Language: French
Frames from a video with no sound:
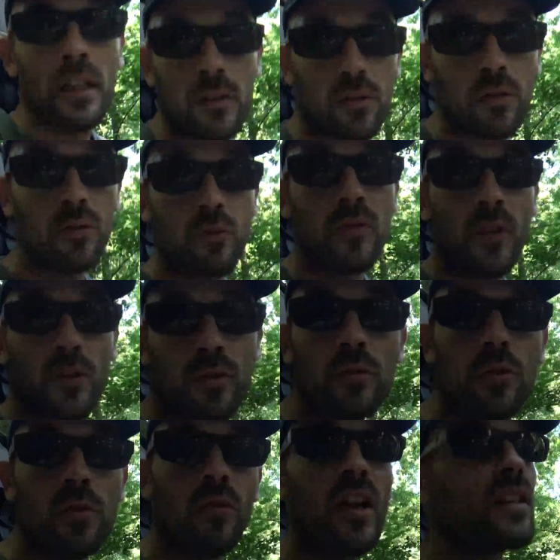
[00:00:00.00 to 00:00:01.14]
se trouve dans une
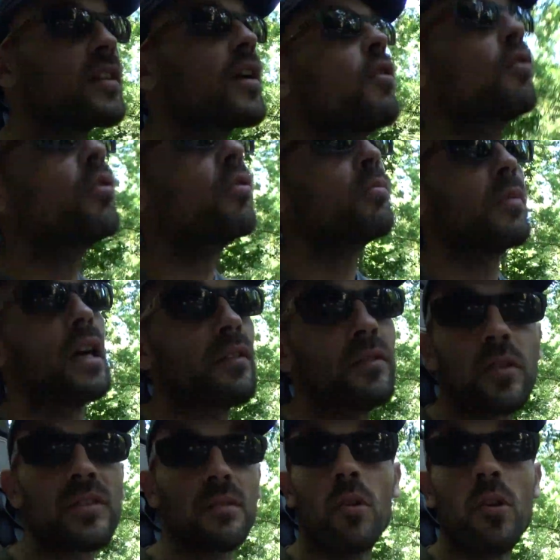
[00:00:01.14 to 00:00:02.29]
cuvette et on, bah,
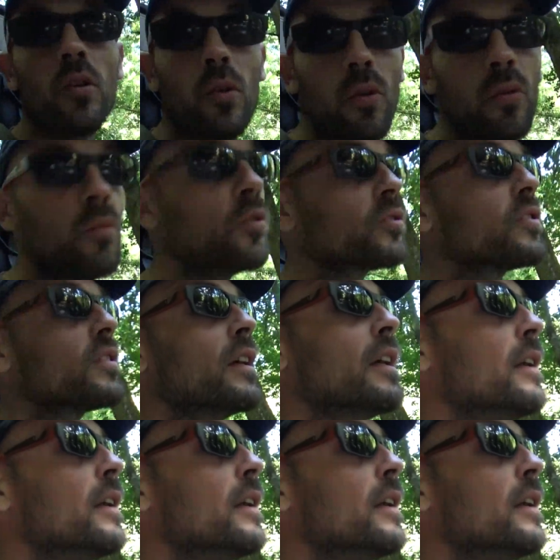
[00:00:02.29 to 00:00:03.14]
forcément, on remonte